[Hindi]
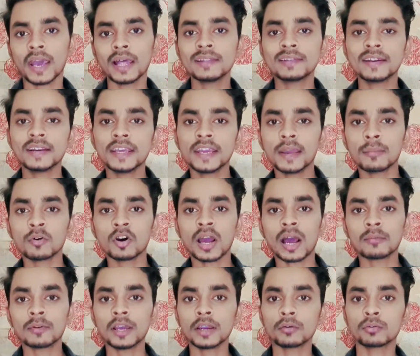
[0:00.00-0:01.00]
एलसीडी के
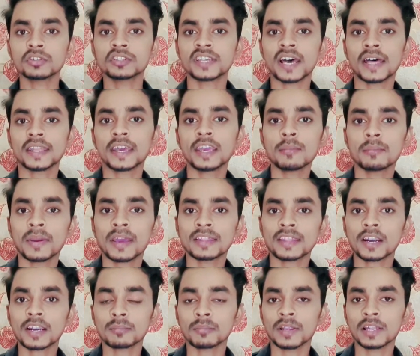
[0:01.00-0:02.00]
मुकाबले कुछ ज्यादा ही
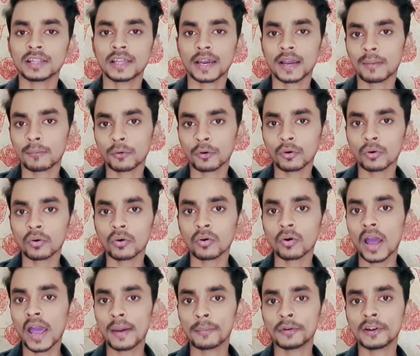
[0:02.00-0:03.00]
बेहतर मिलता है हम लोगों
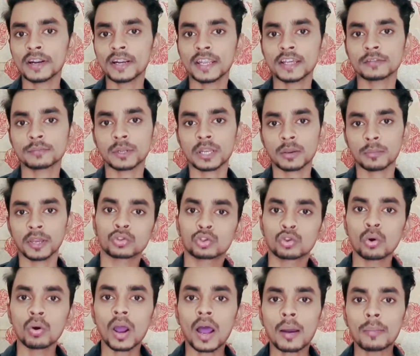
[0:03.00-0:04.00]
को एमुलेट डिस्प्ले में
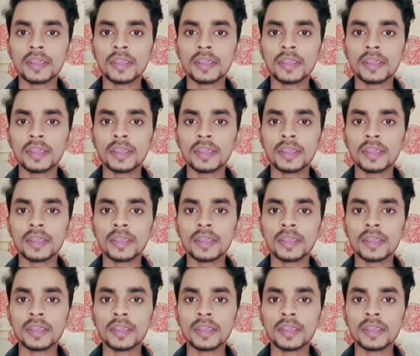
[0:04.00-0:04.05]
तो